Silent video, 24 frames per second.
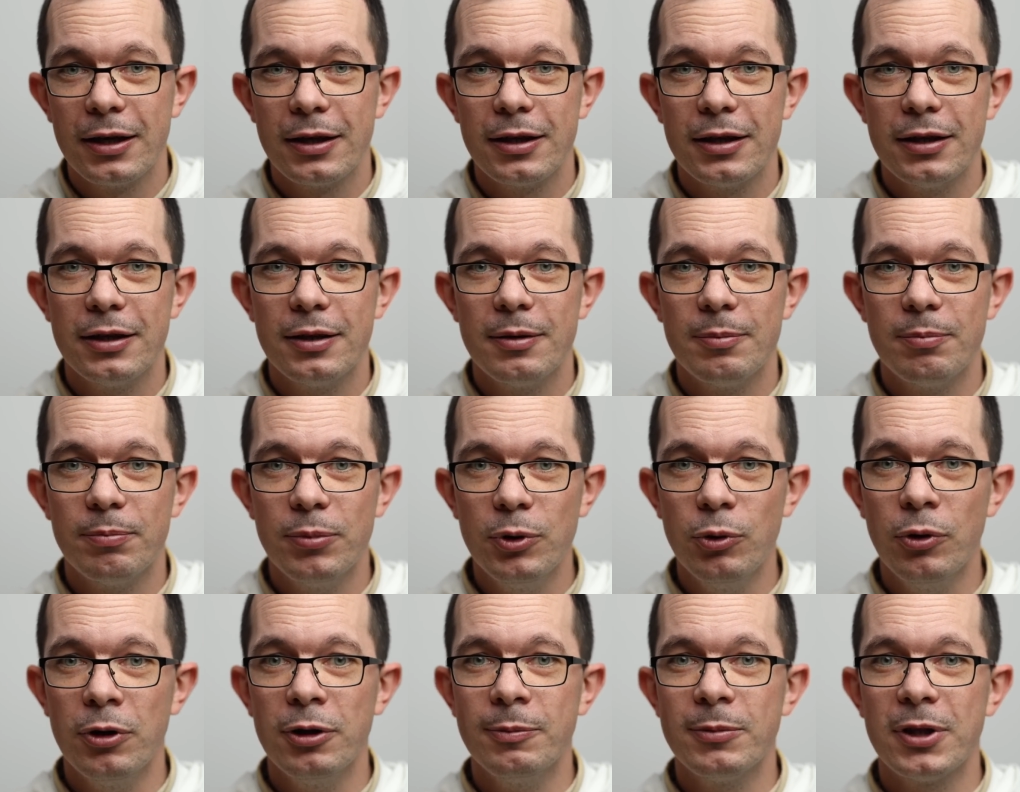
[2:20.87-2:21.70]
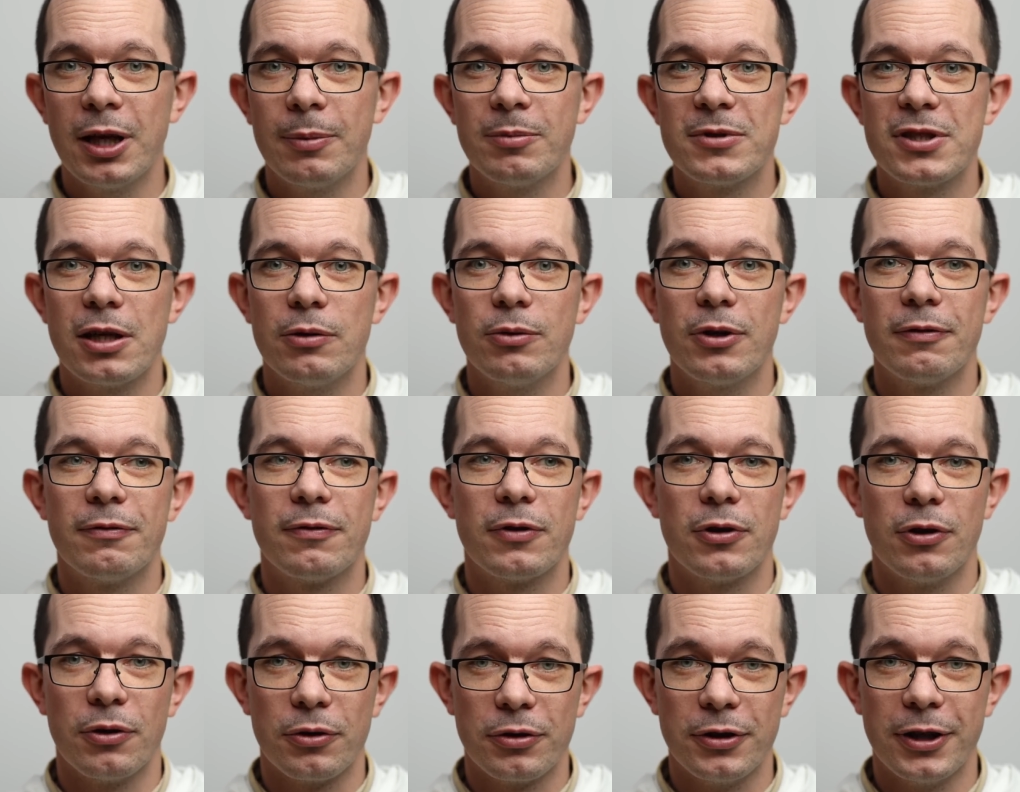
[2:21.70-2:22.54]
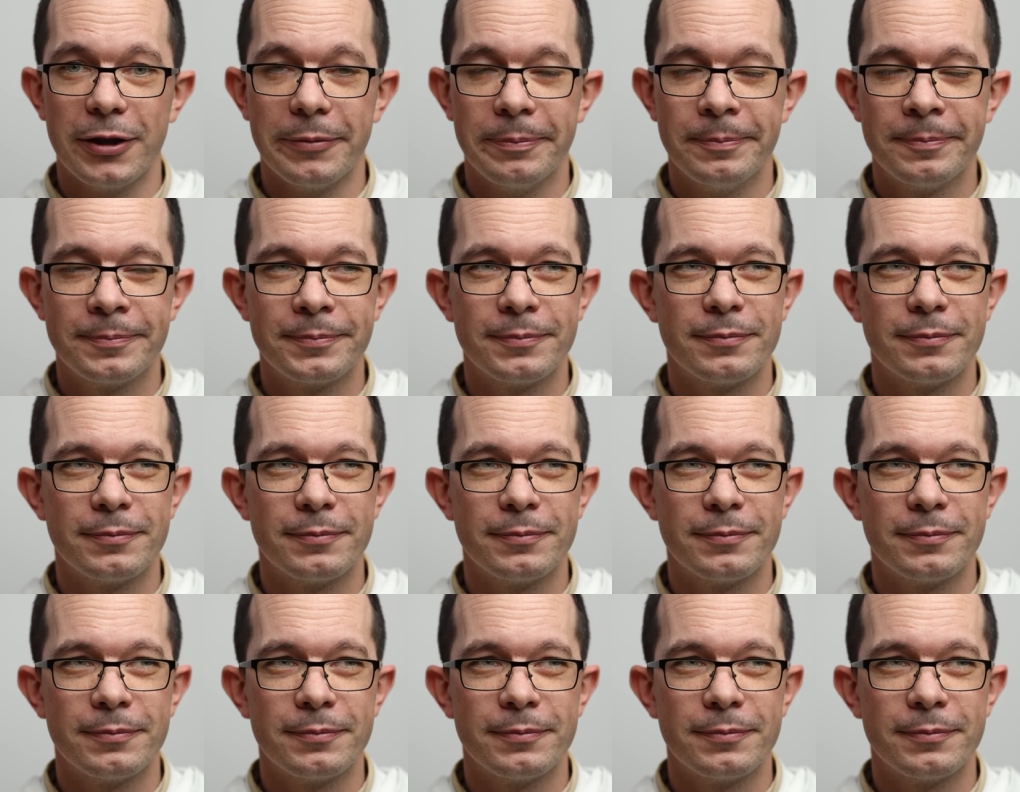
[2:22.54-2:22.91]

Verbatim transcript: i było im tam całkiem wygodnie.